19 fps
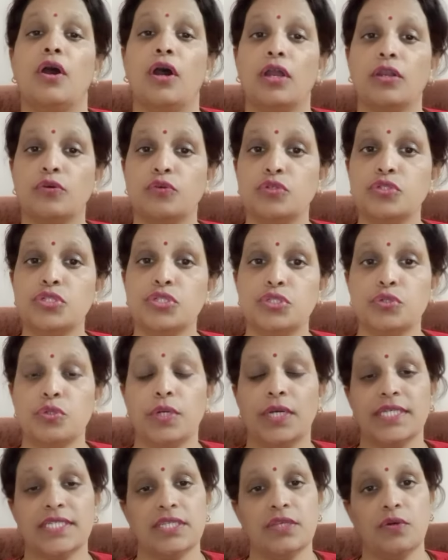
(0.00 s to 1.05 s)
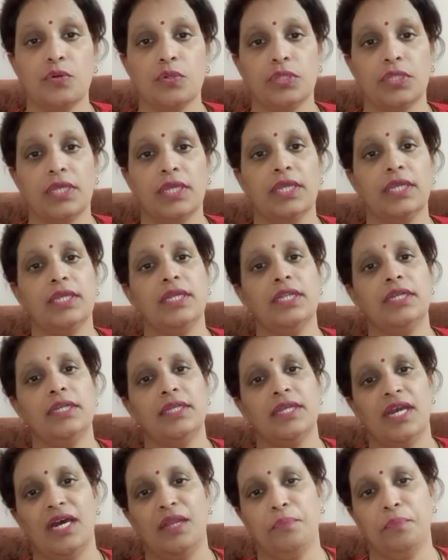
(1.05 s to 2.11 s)
और कुछ शो ऐसे होते हैं कि
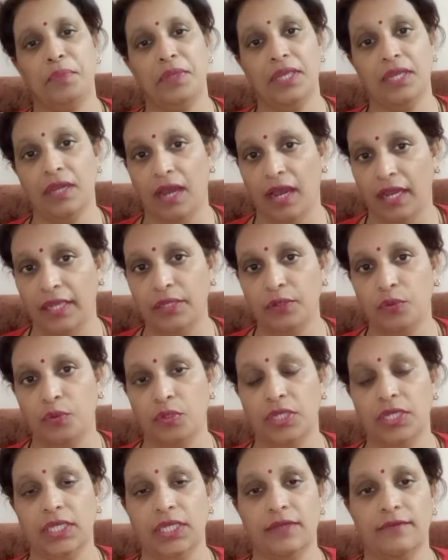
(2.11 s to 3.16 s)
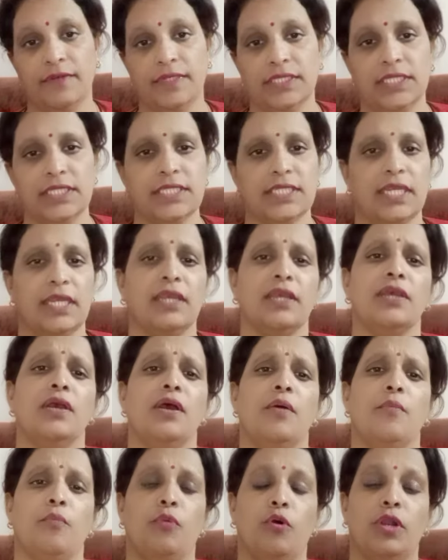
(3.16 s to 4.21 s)
टीआरपी हाई होने की वजह से
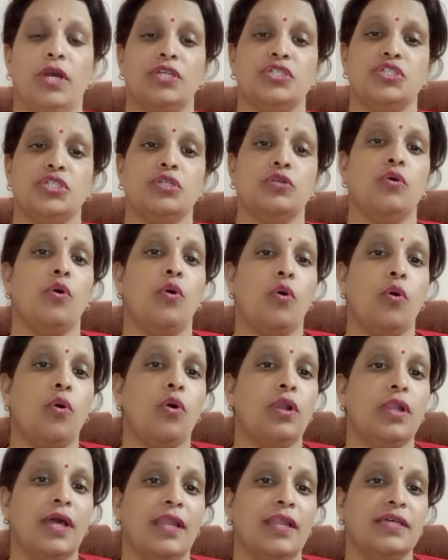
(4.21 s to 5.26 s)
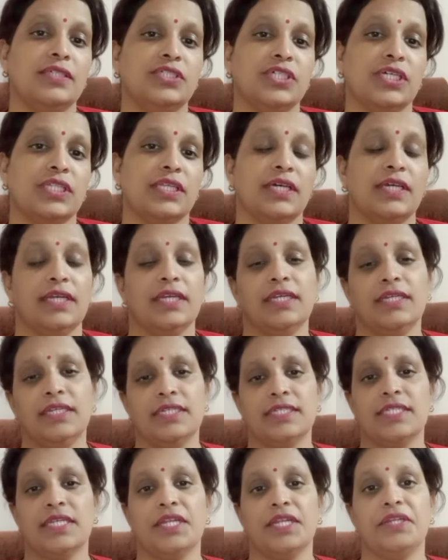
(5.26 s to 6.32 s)
प्रोडक्शन को और डाला जाता है कि
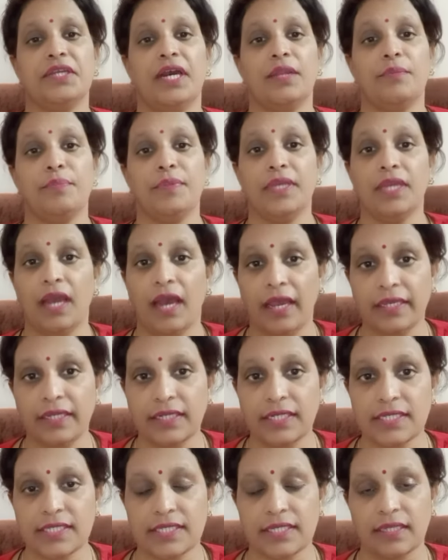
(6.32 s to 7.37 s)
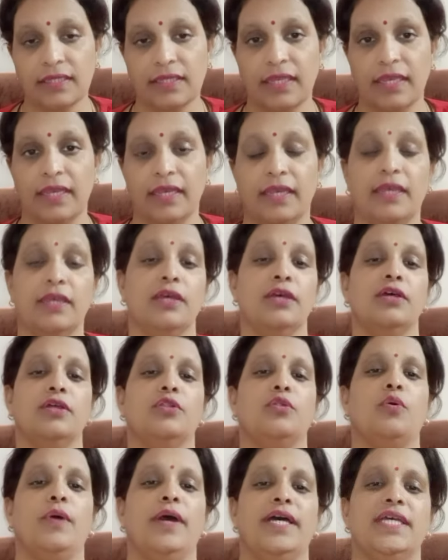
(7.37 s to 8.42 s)
इसकी टीआरपी हाई कर सकते हैं
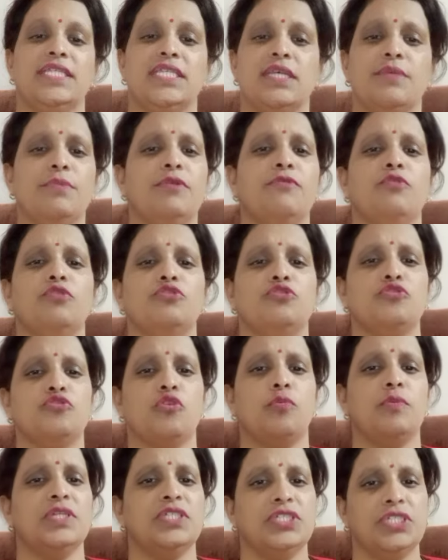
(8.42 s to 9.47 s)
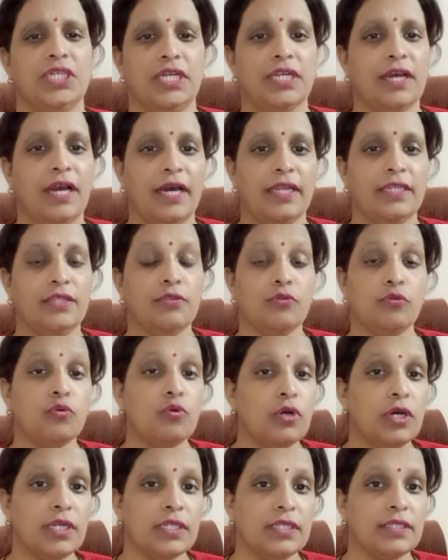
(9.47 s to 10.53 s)
तो ऐसे में वो शो में छेड़खानी शुरू
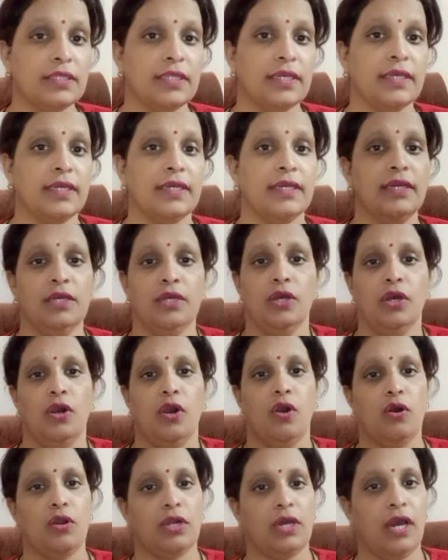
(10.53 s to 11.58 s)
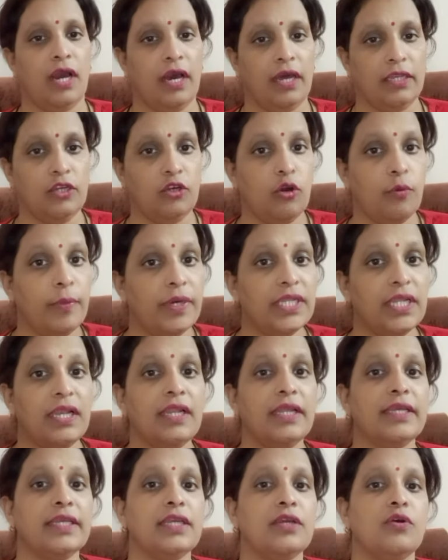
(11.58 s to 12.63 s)
कर देते हैं और कहानी को
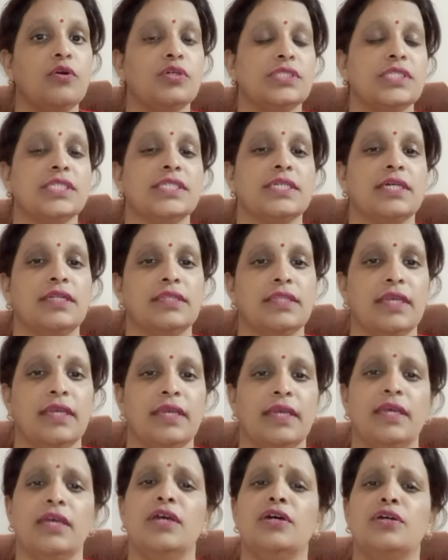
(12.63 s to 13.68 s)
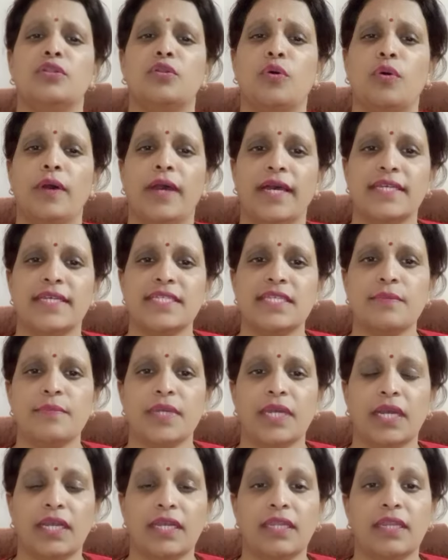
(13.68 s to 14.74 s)
बदलने की कोशिश करते हैं तो ऐसे में
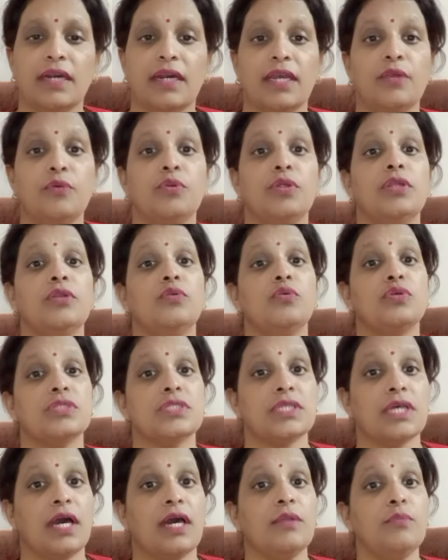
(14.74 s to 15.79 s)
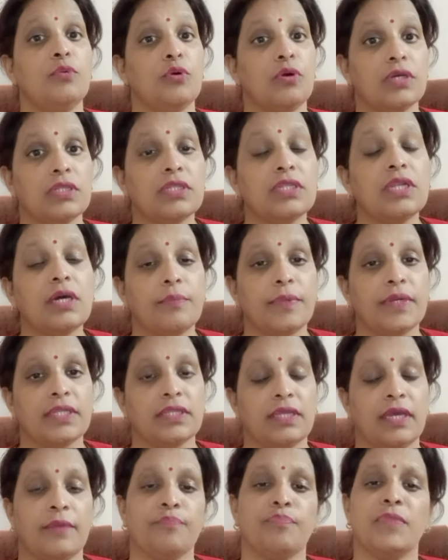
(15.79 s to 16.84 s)
कहीं ना कहीं उन्हें नुकसान भुगतना
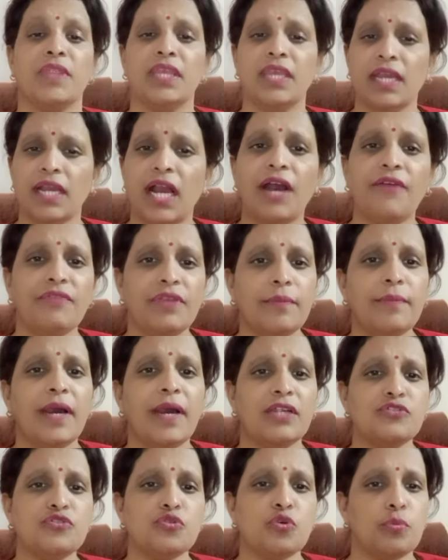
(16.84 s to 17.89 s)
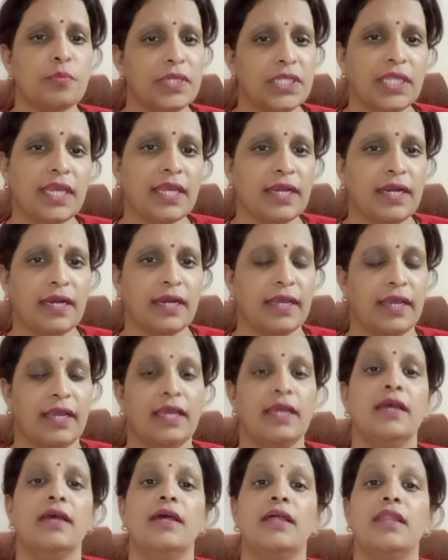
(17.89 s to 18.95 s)
पड़ता है ये काफ़ी बार शो में देखा गया है
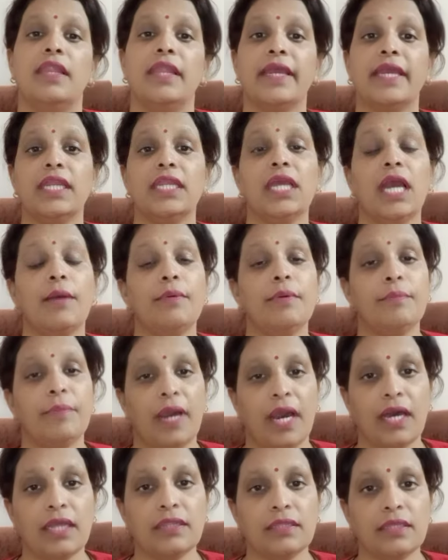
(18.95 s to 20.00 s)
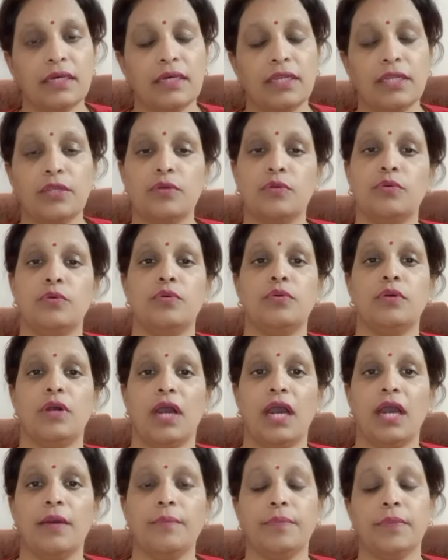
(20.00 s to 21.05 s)
लेकिन यहाँ मैं बात कर रही हूँ
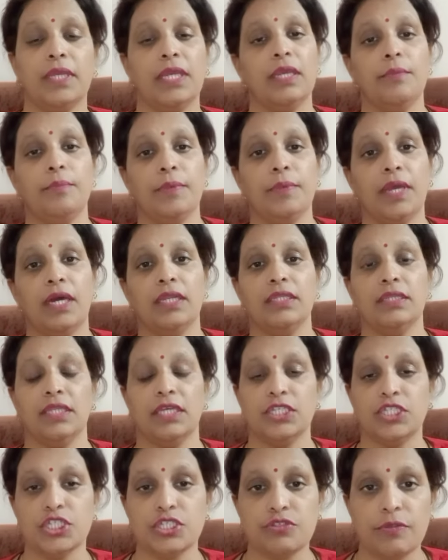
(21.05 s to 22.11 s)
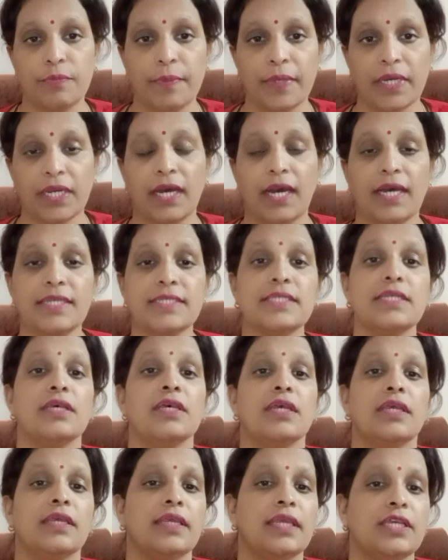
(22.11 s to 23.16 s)
आपके प्यारे तेजस्वी प्रकाश
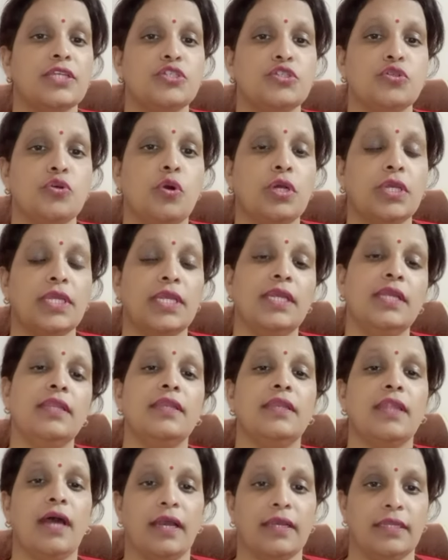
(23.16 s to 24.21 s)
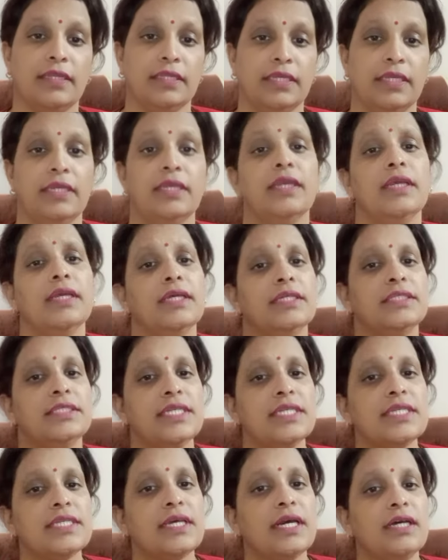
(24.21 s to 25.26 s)
के शो की नागिन की
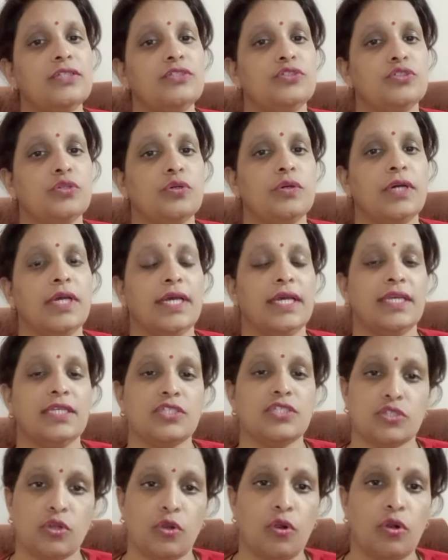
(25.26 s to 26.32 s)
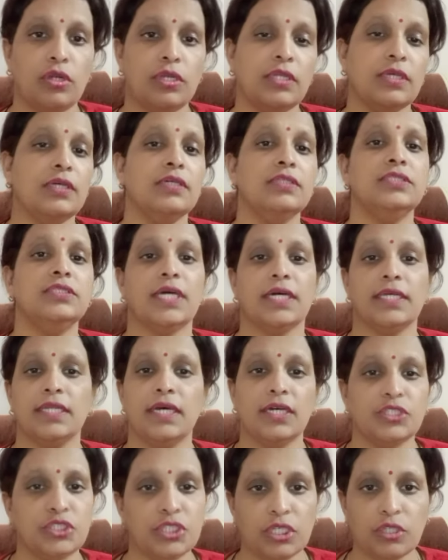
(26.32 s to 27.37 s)
जिसका जो है स्लॉट ज़्यादा
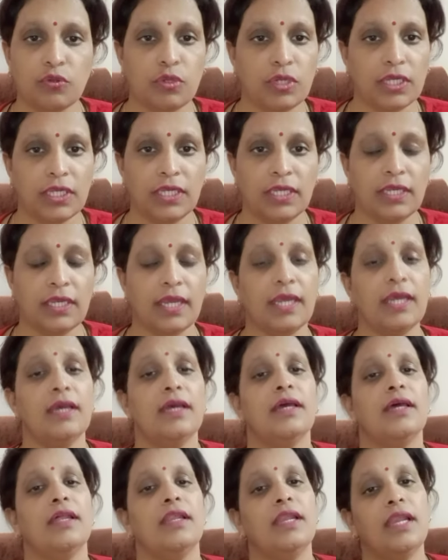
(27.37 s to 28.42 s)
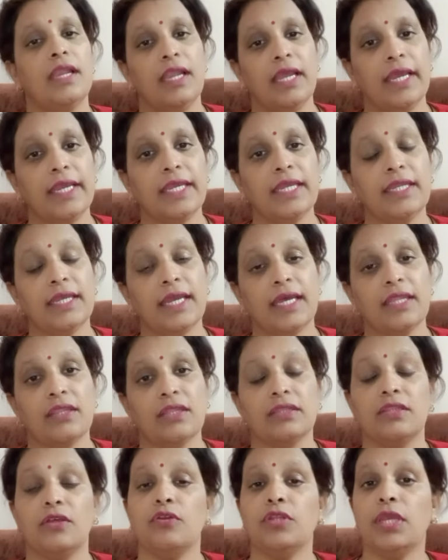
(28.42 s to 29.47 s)
अच्छा तो नहीं है लेकिन कह
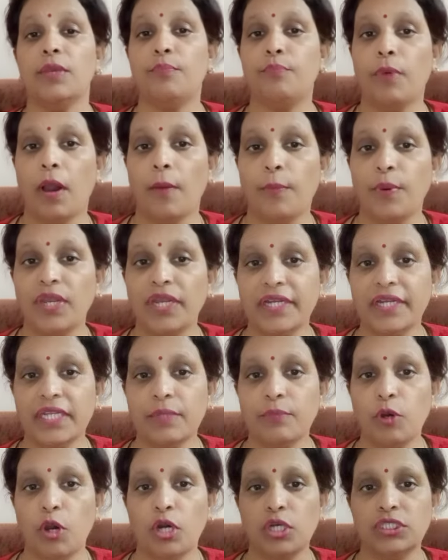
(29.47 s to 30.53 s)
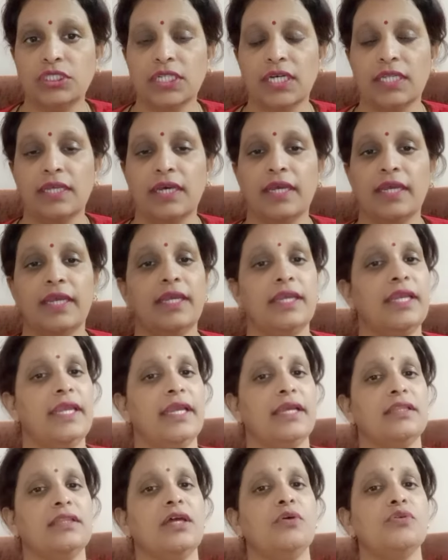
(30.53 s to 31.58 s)
सकते हैं उनकी पॉपुलरिटी बहुत ज़्यादा है
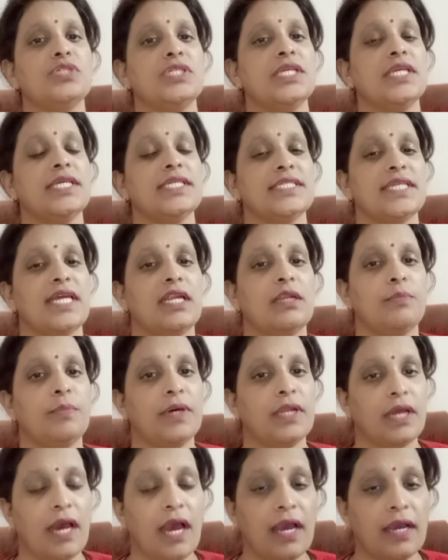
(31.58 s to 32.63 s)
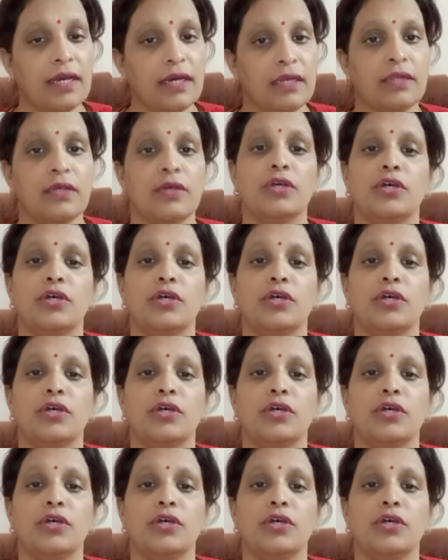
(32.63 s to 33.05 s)
एकता उसी के सेट पर आकर